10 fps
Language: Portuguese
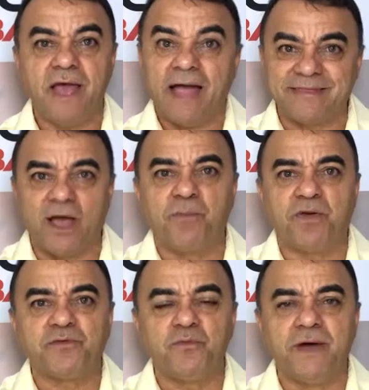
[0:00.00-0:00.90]
até o
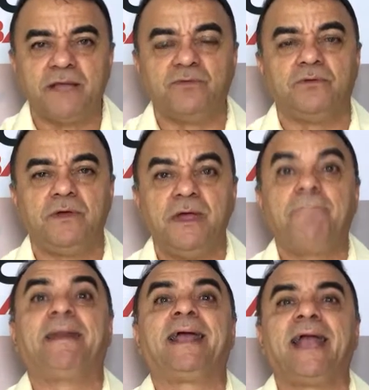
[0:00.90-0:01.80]
próximo ano,
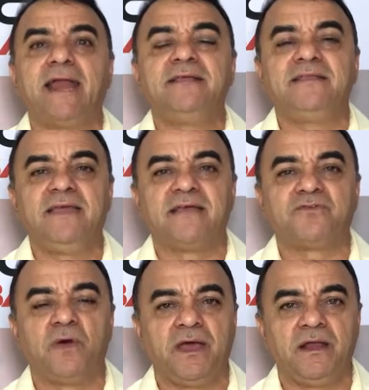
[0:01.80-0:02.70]
para garantir a
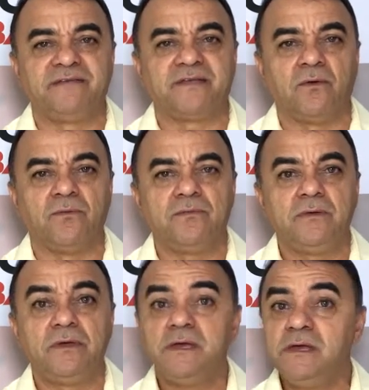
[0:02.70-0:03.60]
sua reeleição.
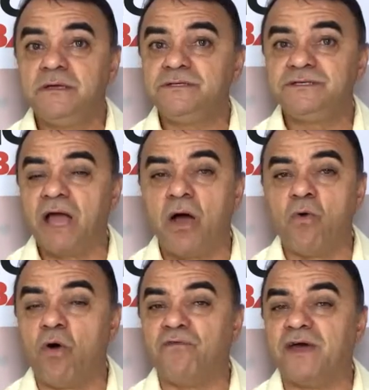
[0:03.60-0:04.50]
Já o
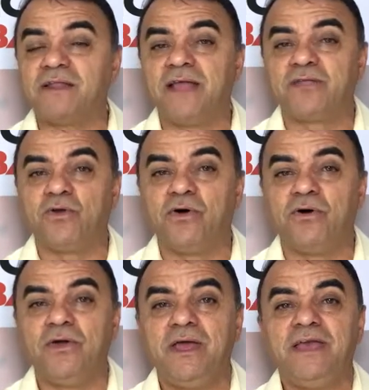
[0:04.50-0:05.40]

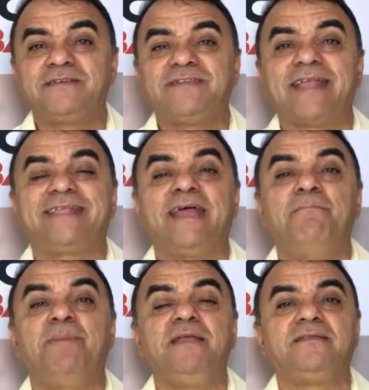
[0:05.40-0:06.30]
governador está
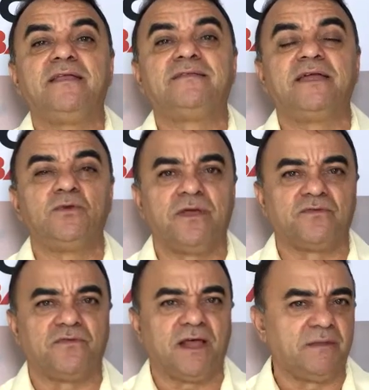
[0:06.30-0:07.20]
também tentando
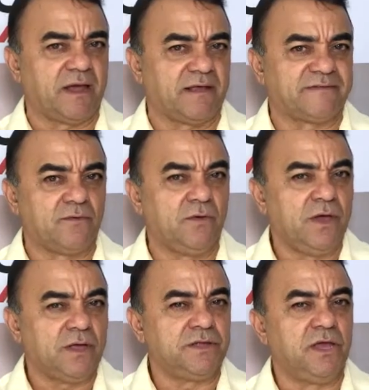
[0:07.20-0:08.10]
resolver a liberação
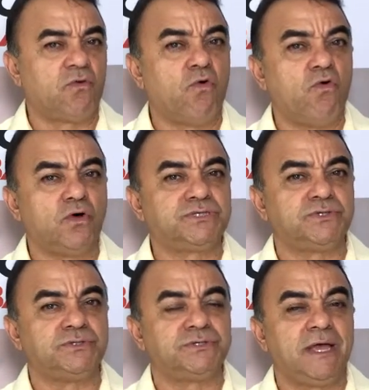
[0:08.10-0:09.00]
de
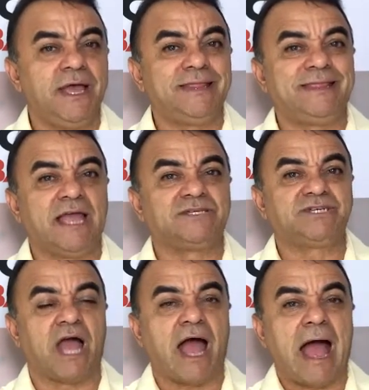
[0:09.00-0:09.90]
recursos,
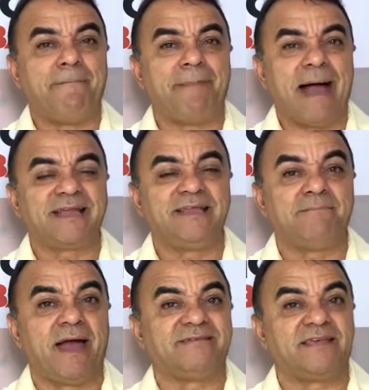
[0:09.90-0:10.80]
deixar a máquina
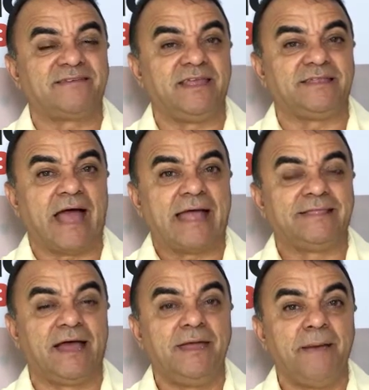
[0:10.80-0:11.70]
mais
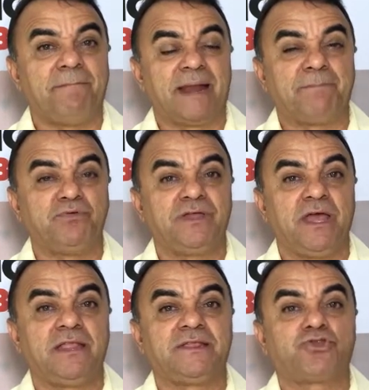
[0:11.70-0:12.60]
azeitada para
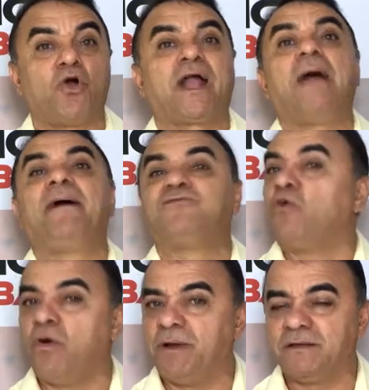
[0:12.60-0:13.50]
poder tocar mais
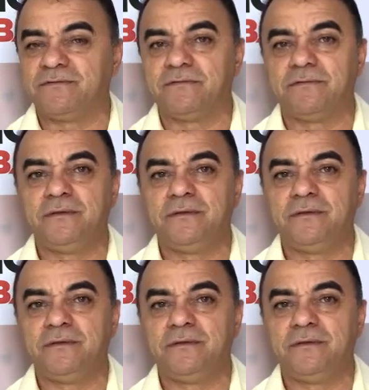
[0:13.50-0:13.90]
obras.